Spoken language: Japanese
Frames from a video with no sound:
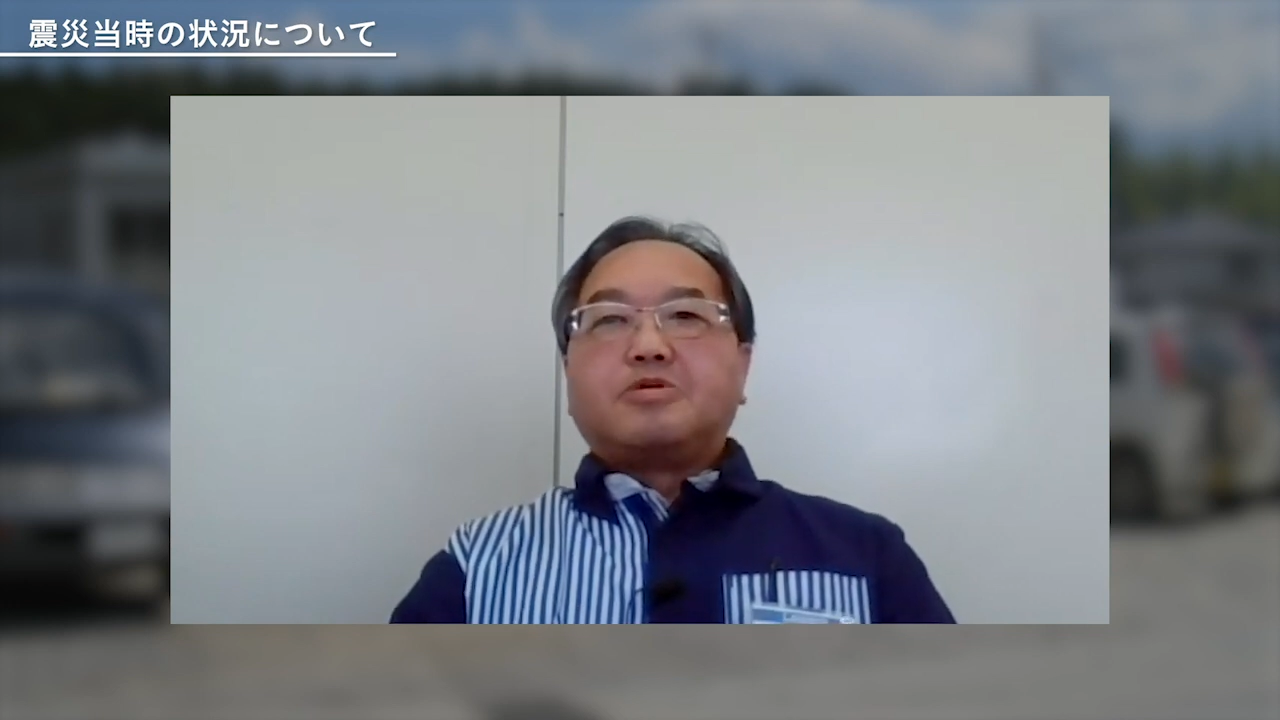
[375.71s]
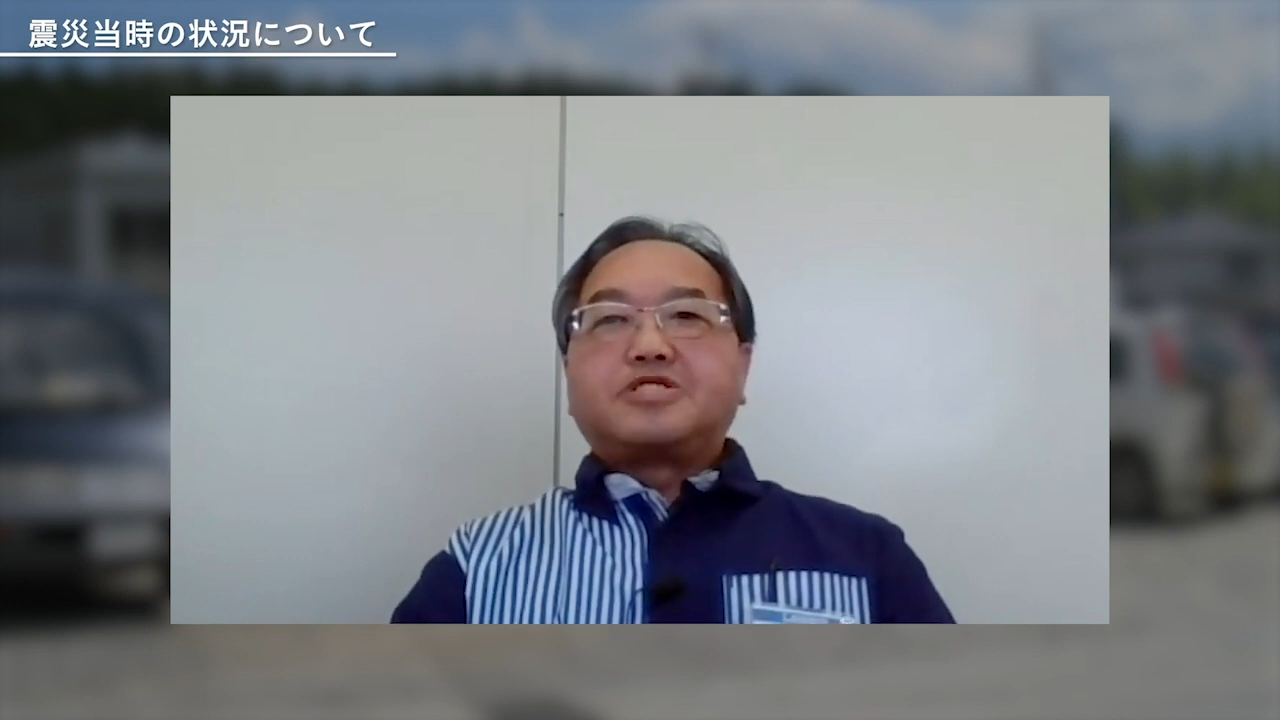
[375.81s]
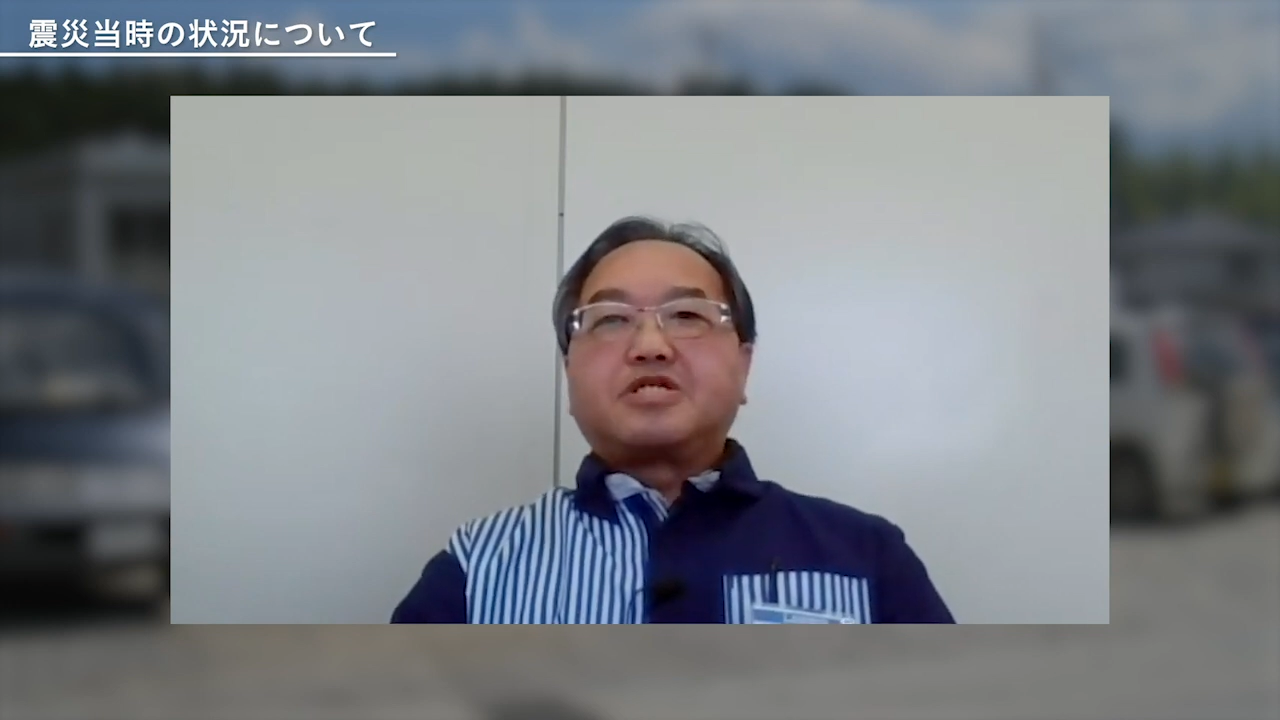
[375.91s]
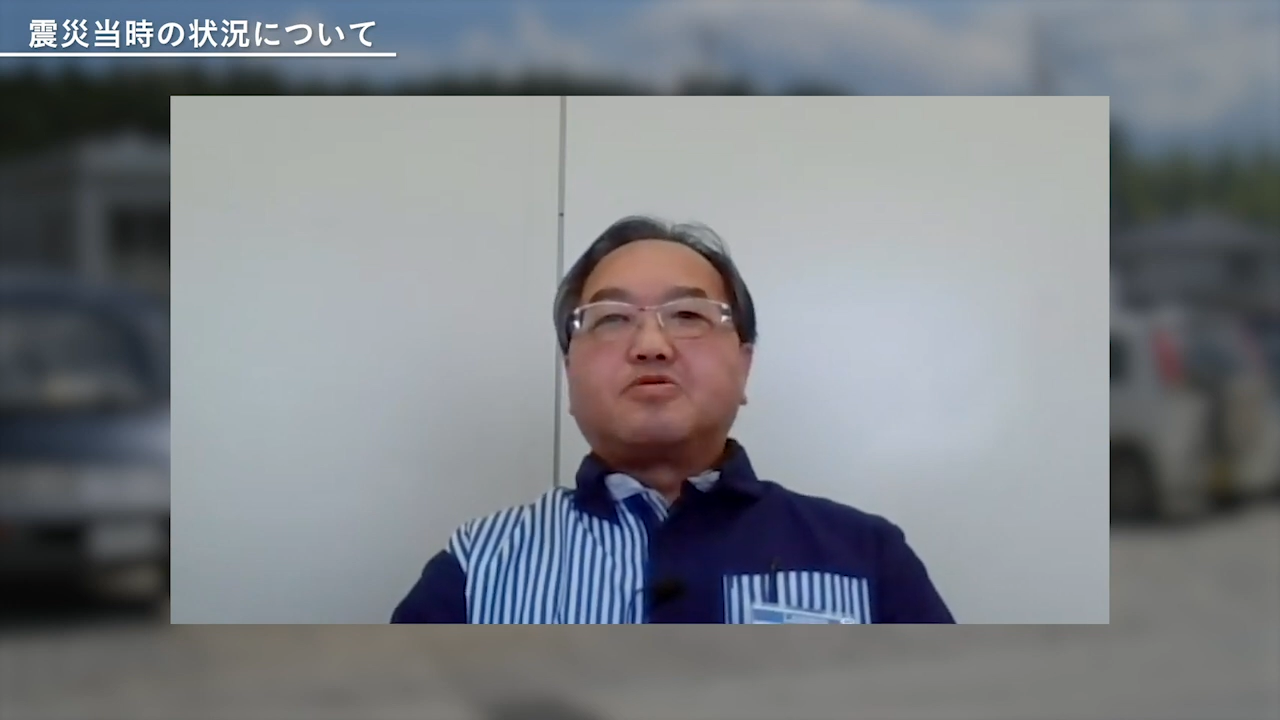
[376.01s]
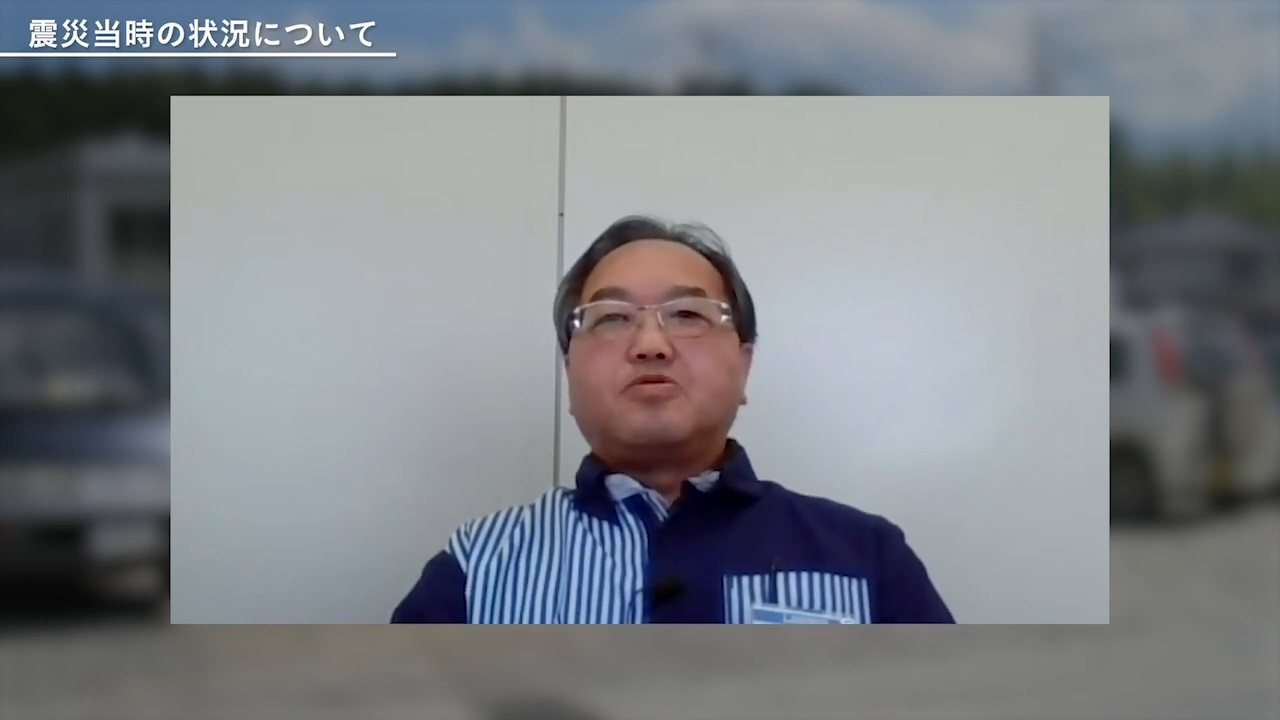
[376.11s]

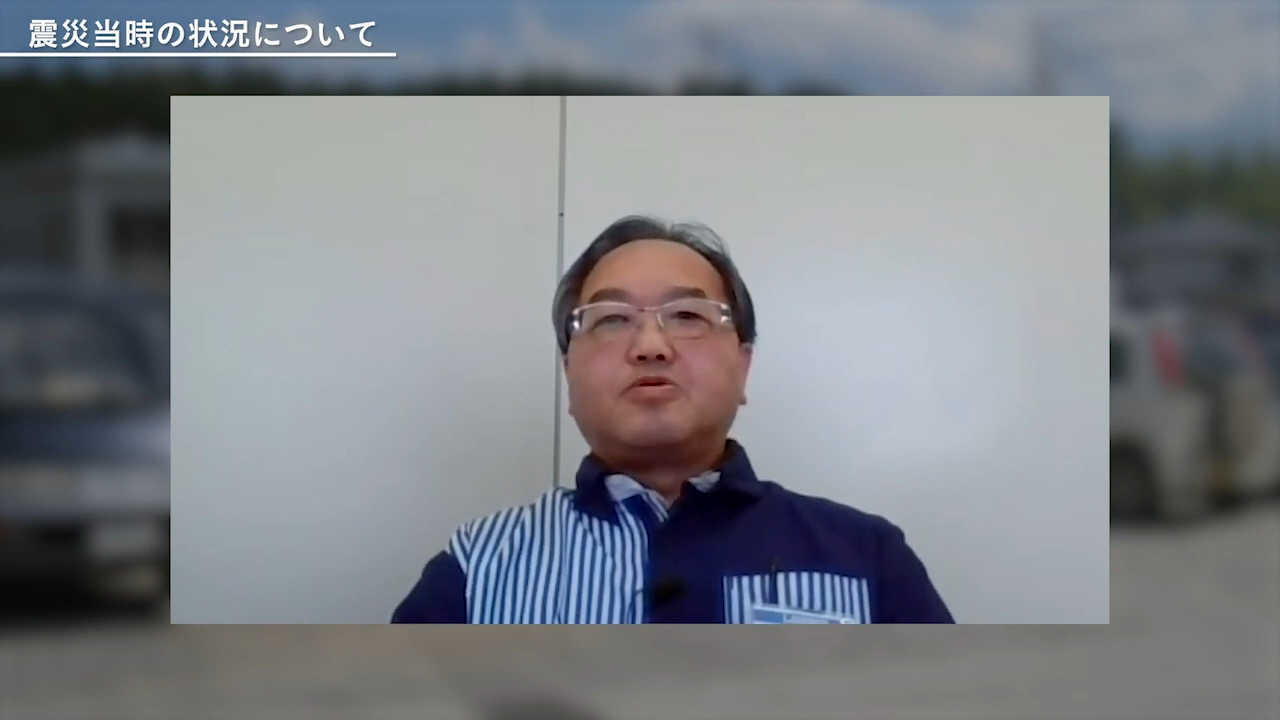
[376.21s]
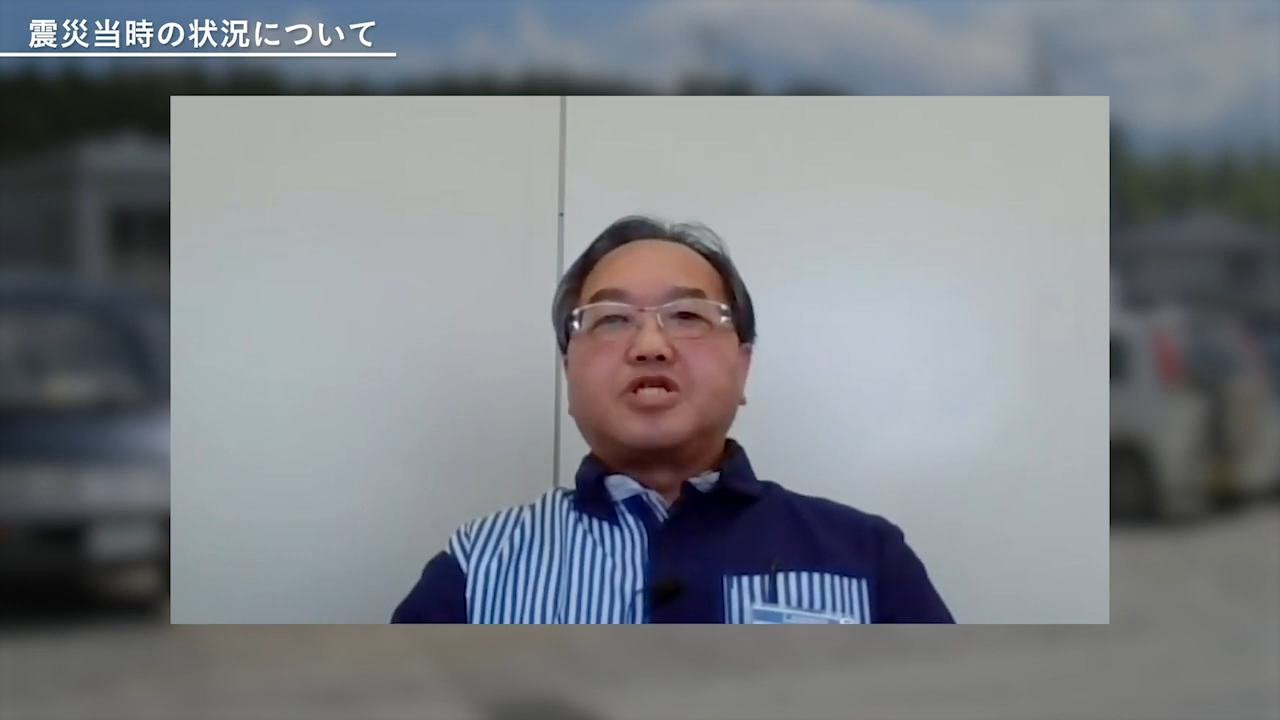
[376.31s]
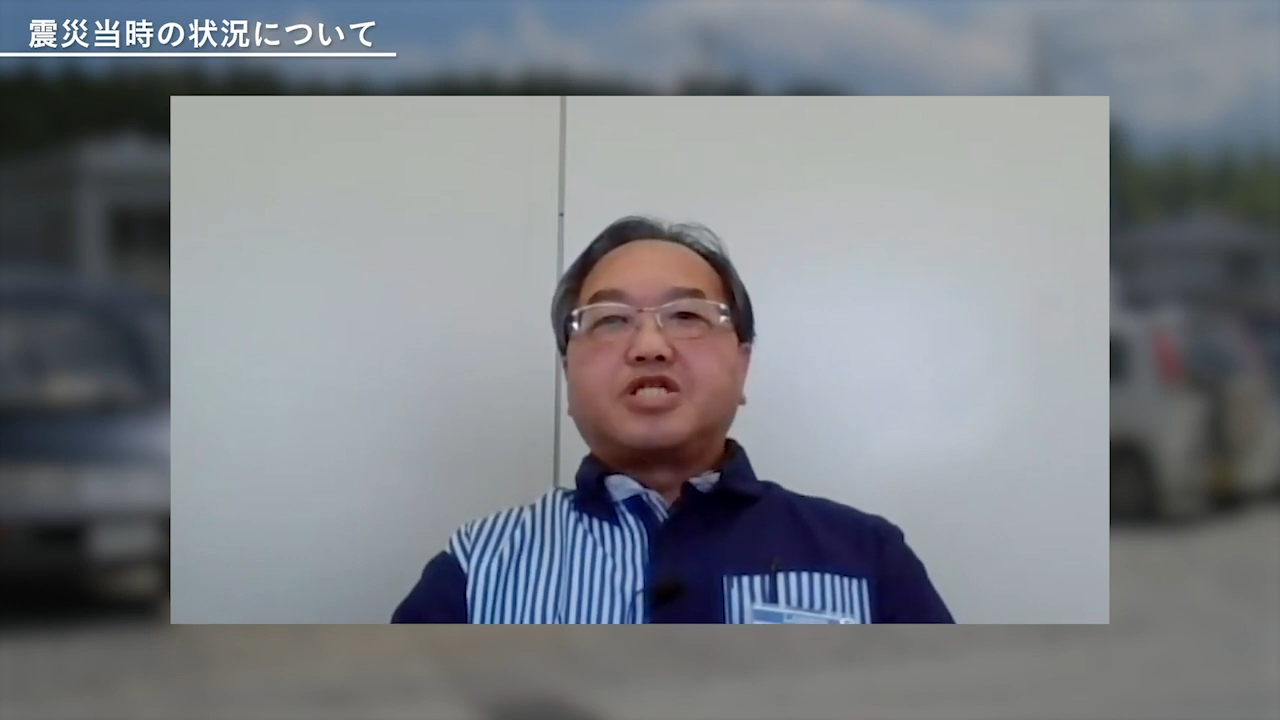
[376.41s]
店の方